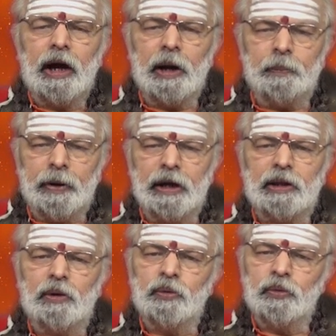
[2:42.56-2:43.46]

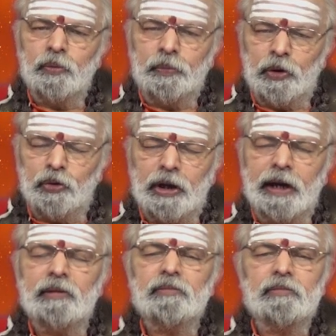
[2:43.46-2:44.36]
ఆప్యాయతలు
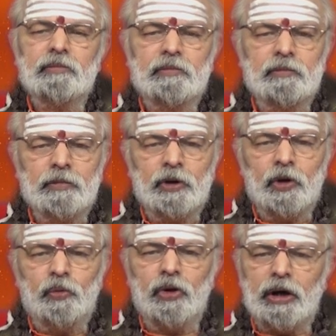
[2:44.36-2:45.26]
పెరుగుతాయి
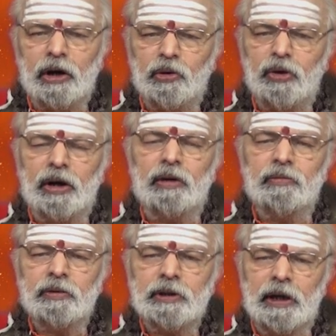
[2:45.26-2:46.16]
ఒకళ్ళకొకళ్ళం
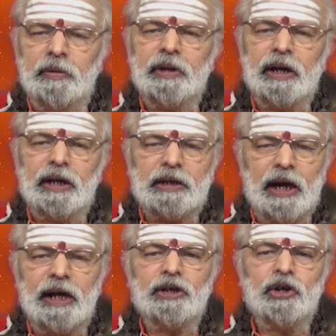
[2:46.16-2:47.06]
ఏ విధంగా
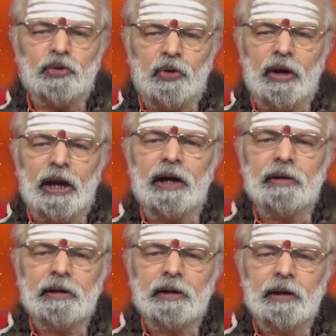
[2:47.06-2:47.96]
సహాయం చేసుకోవాలా
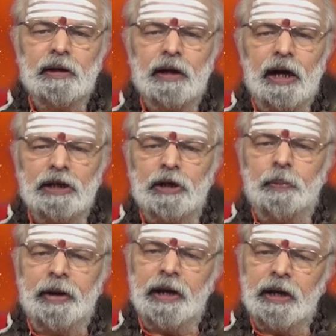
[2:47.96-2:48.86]
అని
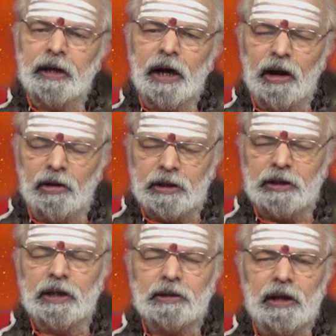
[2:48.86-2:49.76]
చెప్పని ఆలోచన
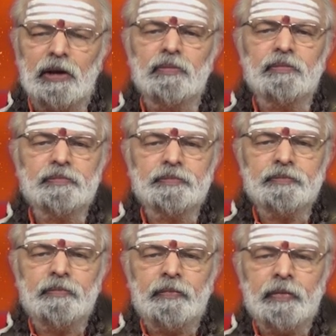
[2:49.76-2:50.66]
చేస్తారు
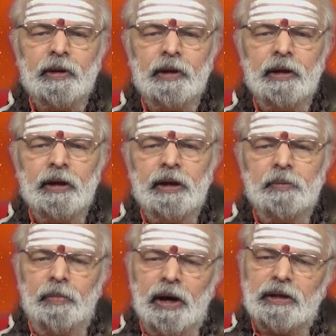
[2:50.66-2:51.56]

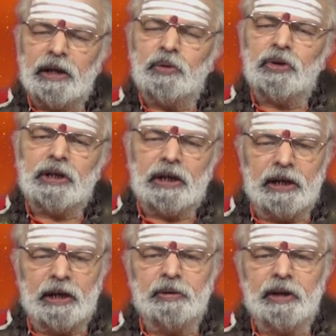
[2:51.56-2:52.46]
మన సంతోషం
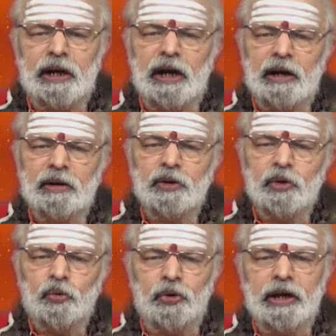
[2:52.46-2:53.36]
కలిగే విధంగా
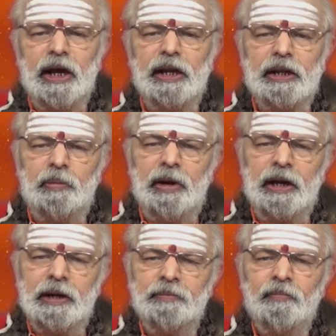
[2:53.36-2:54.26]
కొన్ని
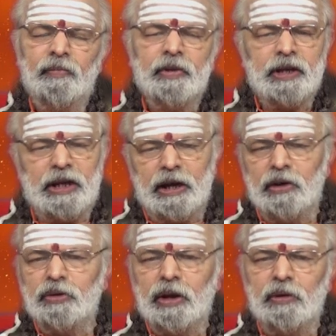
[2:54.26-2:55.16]
కార్యక్రమాల్ని
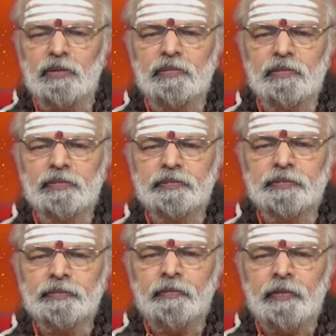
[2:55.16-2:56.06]
చేయగలుగుతారు
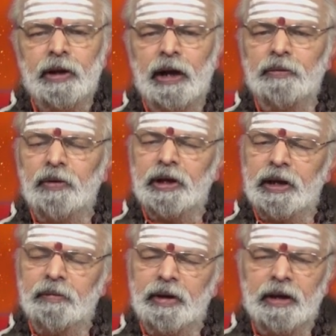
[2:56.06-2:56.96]
అందులో
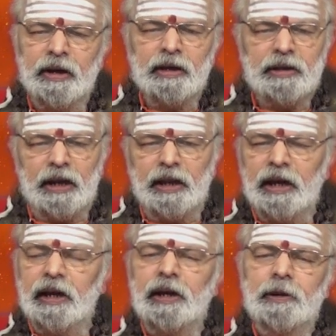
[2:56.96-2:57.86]
ఏమీ
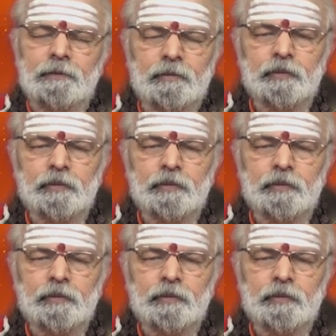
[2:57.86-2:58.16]
సందేహం లేదు